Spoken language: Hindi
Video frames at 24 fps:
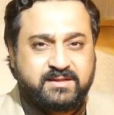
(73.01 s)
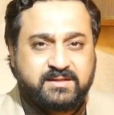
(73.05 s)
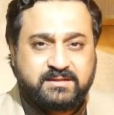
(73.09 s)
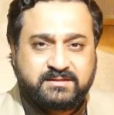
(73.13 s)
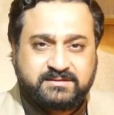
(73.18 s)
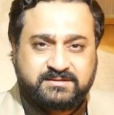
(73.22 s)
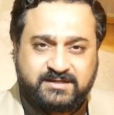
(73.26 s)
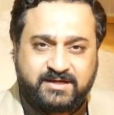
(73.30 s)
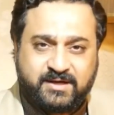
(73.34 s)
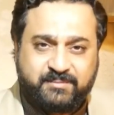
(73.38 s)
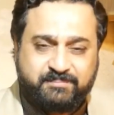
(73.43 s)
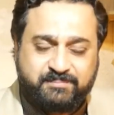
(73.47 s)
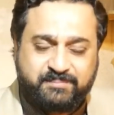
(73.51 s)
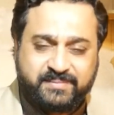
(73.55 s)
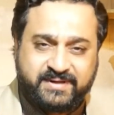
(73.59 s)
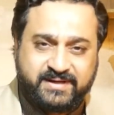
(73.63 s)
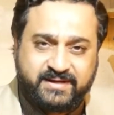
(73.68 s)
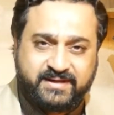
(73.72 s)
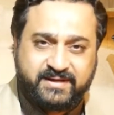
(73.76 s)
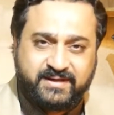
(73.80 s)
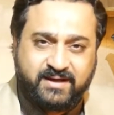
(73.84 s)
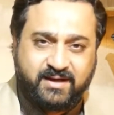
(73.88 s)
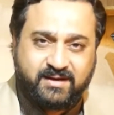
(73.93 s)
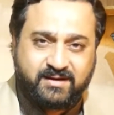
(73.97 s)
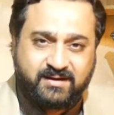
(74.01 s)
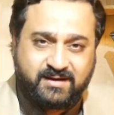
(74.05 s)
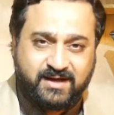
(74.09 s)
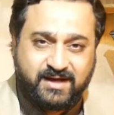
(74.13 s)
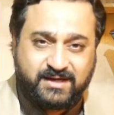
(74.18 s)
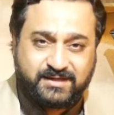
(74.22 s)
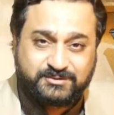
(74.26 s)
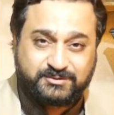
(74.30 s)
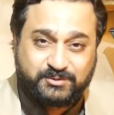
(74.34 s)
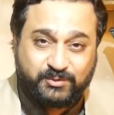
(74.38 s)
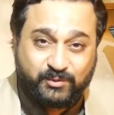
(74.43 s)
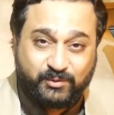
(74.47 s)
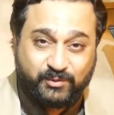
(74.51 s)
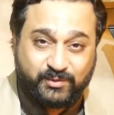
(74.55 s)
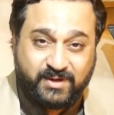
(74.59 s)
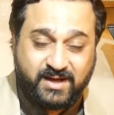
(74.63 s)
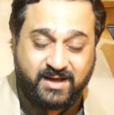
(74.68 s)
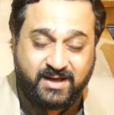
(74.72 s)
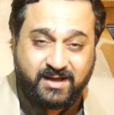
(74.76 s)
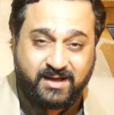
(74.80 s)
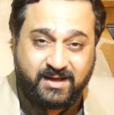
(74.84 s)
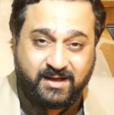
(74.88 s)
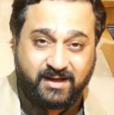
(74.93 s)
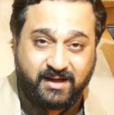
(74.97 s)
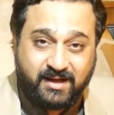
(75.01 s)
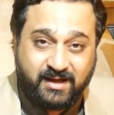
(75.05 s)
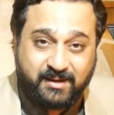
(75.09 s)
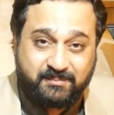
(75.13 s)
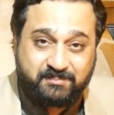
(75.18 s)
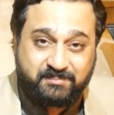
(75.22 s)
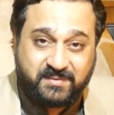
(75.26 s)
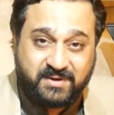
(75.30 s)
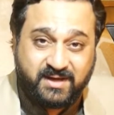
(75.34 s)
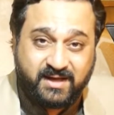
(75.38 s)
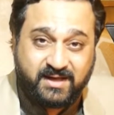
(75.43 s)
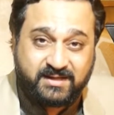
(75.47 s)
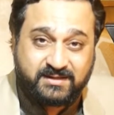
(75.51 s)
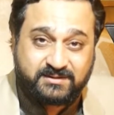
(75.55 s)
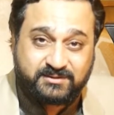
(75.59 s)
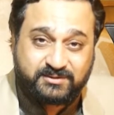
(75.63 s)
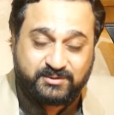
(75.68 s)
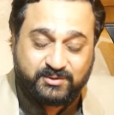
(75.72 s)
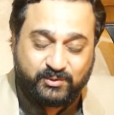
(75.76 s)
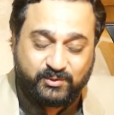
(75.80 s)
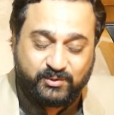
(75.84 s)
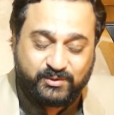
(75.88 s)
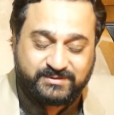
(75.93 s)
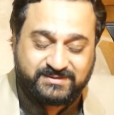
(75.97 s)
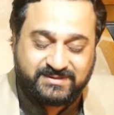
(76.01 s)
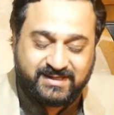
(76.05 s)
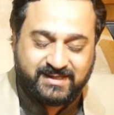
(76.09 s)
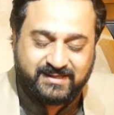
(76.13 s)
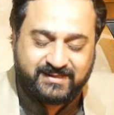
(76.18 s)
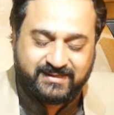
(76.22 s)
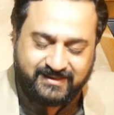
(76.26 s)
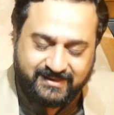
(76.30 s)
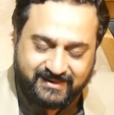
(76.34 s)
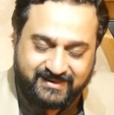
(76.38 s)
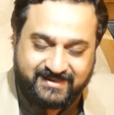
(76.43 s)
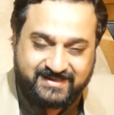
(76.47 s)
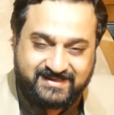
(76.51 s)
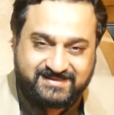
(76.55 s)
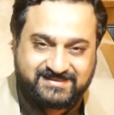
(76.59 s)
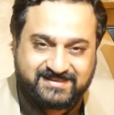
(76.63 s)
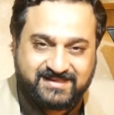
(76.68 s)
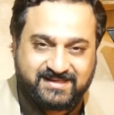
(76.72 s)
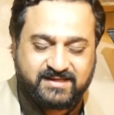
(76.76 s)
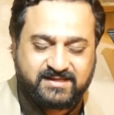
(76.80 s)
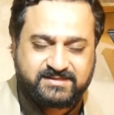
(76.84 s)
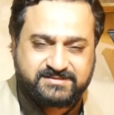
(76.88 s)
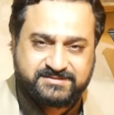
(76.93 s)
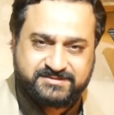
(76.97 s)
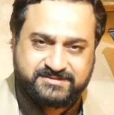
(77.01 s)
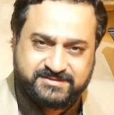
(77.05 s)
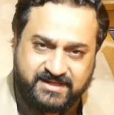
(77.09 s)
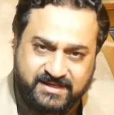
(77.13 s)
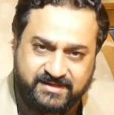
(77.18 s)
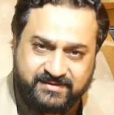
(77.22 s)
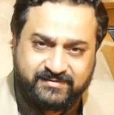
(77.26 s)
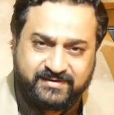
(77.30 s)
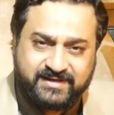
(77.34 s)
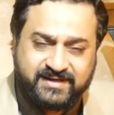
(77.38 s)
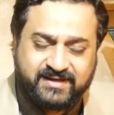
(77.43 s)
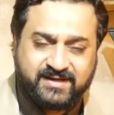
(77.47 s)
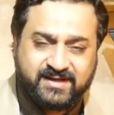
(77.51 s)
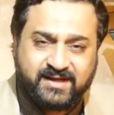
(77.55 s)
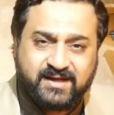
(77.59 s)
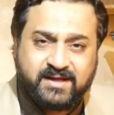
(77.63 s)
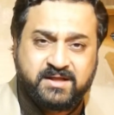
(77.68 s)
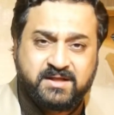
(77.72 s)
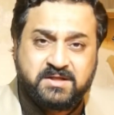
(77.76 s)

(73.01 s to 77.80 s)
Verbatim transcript: जब भी आगाज़ होगा आपका 2021 का जनवरी का